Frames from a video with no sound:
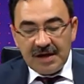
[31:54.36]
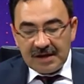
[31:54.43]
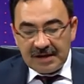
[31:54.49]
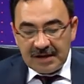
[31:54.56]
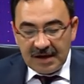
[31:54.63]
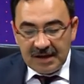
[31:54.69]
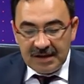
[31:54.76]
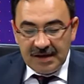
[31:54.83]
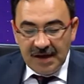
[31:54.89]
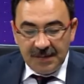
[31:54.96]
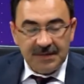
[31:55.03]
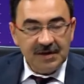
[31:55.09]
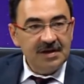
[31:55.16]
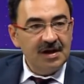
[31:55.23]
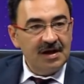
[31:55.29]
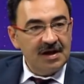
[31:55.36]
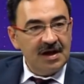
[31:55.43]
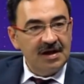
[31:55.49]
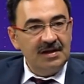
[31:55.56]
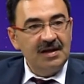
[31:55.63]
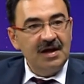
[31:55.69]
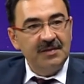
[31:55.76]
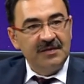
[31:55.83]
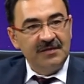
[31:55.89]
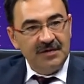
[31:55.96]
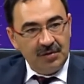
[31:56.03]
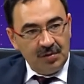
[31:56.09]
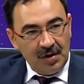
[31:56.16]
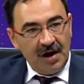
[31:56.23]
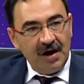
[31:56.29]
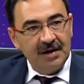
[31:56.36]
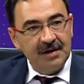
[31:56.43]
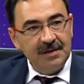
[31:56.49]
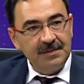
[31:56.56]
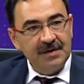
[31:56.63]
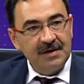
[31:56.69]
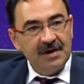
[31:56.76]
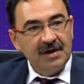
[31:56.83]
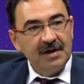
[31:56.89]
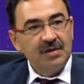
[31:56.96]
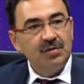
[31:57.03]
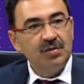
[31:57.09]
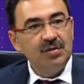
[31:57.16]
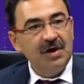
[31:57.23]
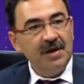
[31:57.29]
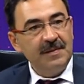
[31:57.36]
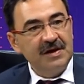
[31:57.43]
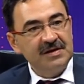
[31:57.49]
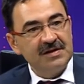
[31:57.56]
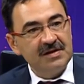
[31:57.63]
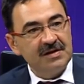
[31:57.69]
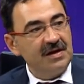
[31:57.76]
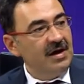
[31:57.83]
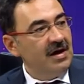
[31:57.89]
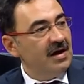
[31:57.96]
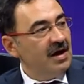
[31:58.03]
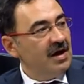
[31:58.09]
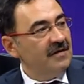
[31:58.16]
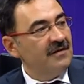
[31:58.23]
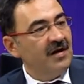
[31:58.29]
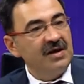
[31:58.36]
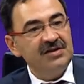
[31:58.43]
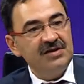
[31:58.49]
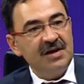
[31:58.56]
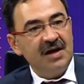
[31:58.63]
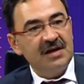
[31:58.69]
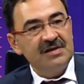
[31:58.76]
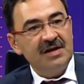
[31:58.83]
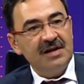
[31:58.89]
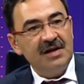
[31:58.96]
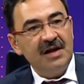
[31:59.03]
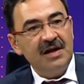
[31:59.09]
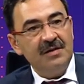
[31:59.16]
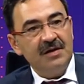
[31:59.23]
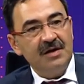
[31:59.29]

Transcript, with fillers: Kendi yaptıkları katliamı videoya alıp dünya basınına vahşi Azeriler